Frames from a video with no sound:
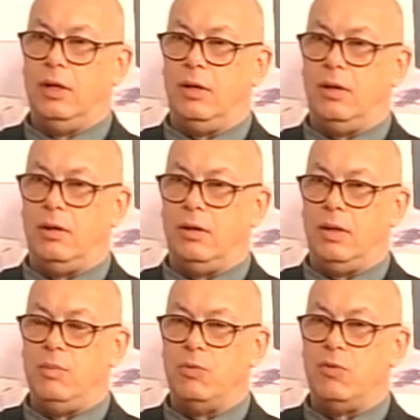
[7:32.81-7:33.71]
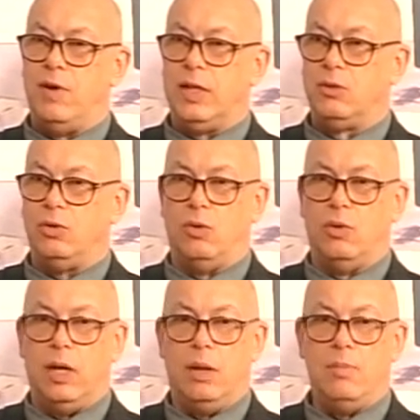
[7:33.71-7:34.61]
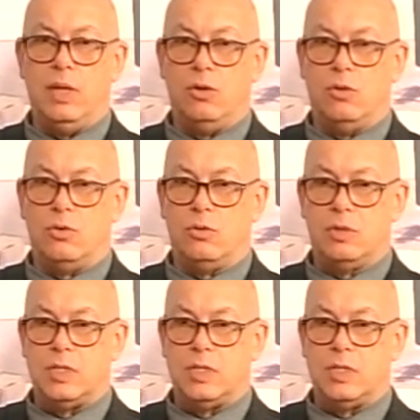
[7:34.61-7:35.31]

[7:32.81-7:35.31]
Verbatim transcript: eh, abbiamo fatto almeno